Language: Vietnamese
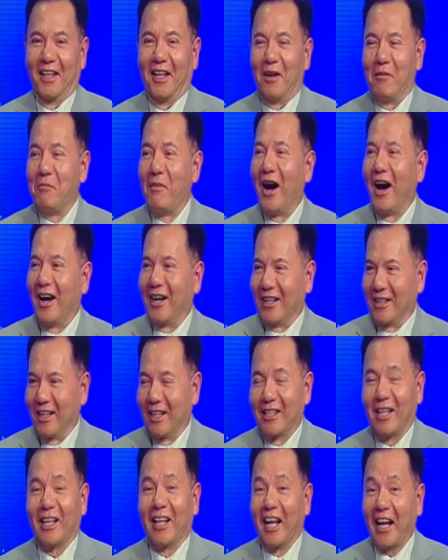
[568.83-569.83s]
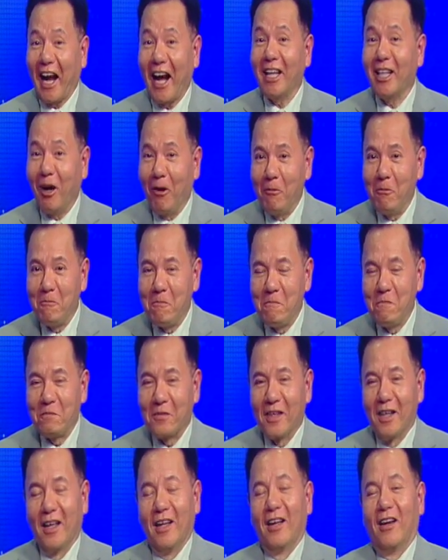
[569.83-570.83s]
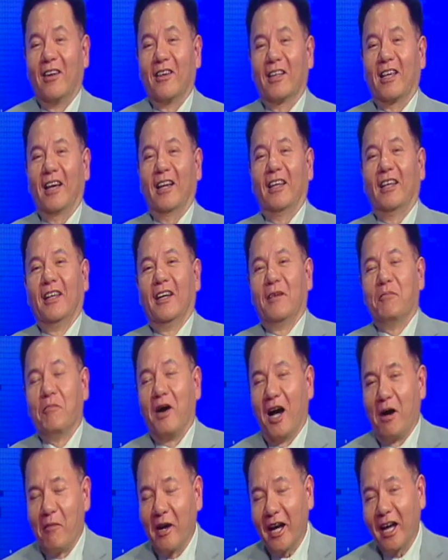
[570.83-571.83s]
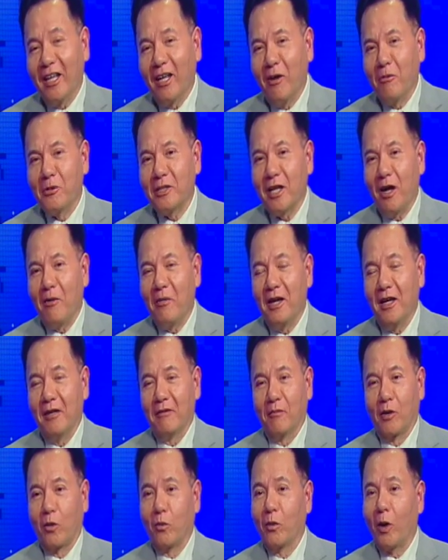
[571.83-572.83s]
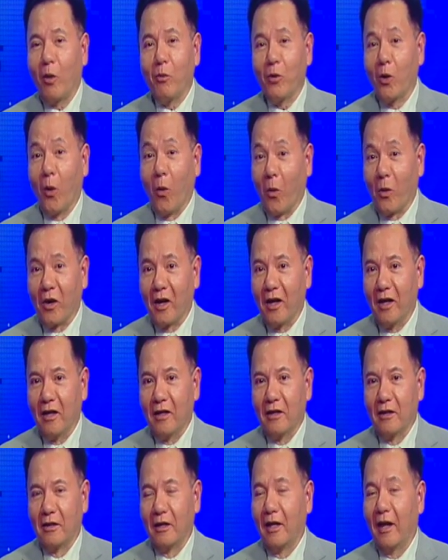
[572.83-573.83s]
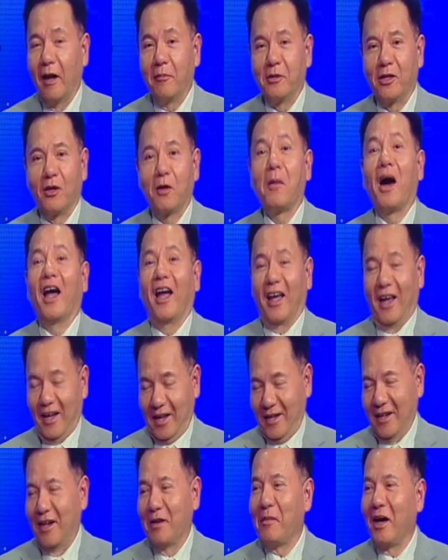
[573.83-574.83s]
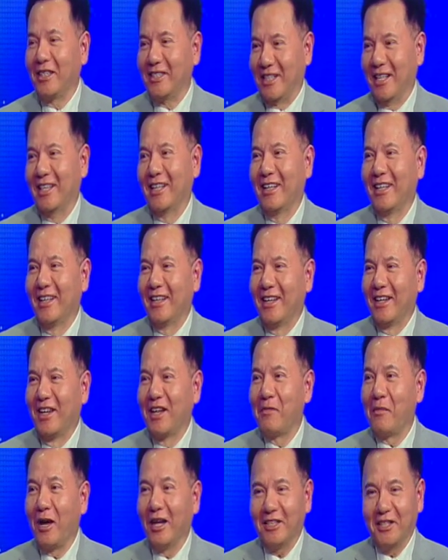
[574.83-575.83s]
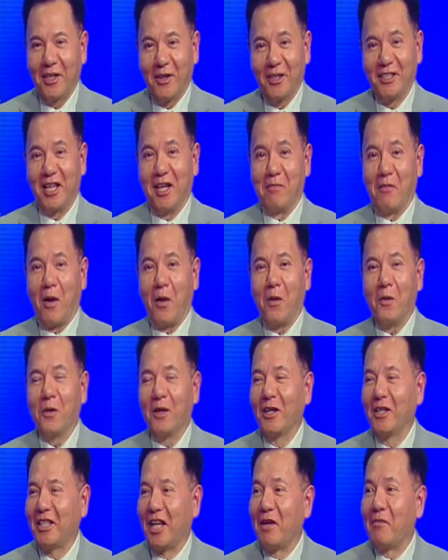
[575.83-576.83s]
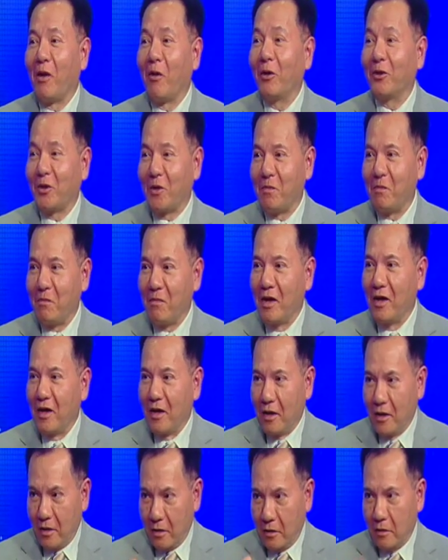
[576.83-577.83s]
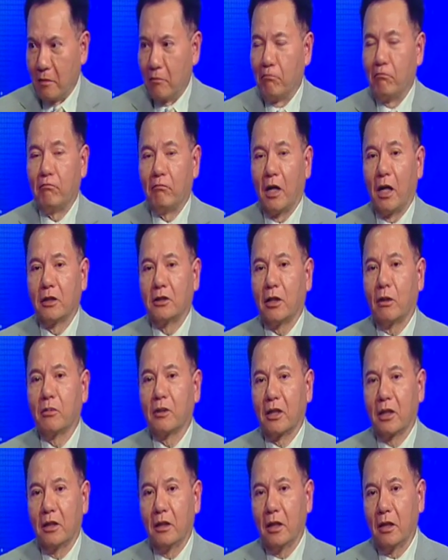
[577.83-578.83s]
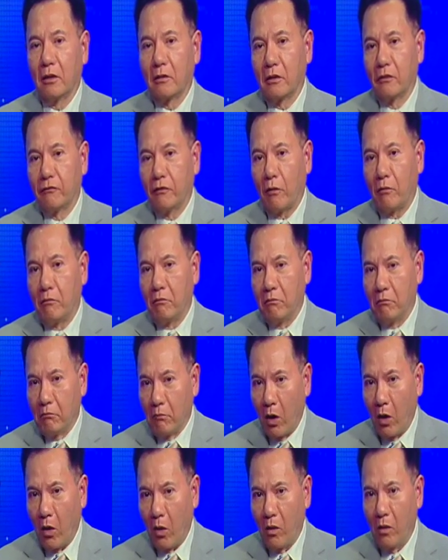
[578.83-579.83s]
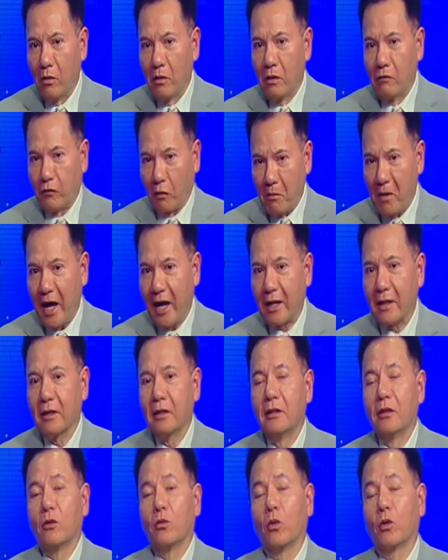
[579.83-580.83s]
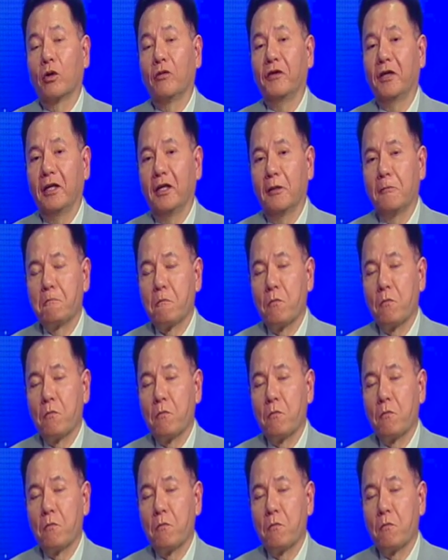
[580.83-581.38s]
để mở để, để khai thông yeah. Dạ. ok mở mới khai thông xong á mà cũng không đủ nữa thì làm gì nó bể nó burst ừ. nó burst dạ. thì nó chảy máu nó chảy máu ở trong yeah. Dạ. mà trong cái uh, võng mô võng mạc của quý vị